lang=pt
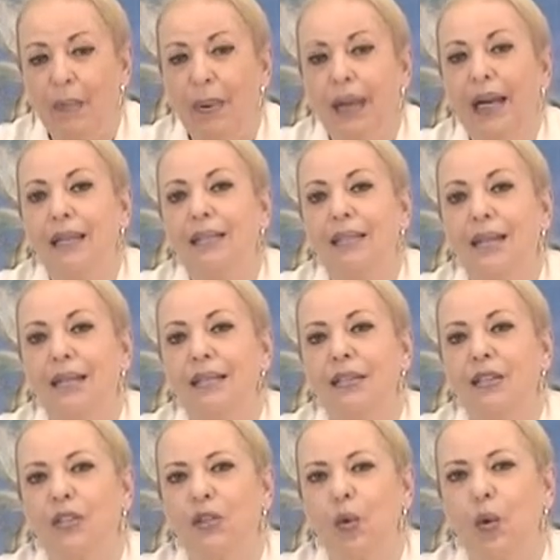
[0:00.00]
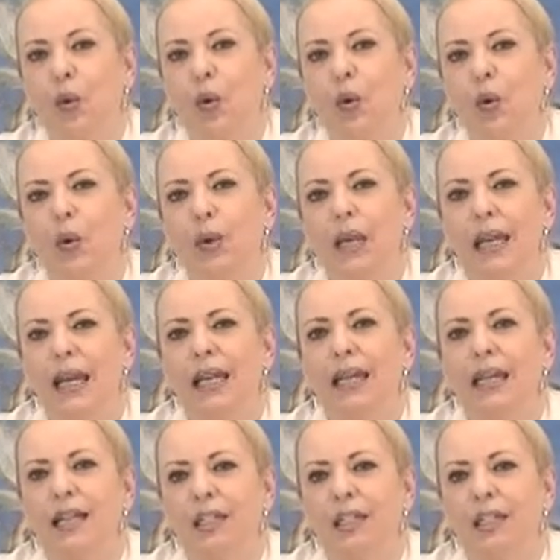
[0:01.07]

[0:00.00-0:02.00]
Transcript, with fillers: para lhe trazer socorro e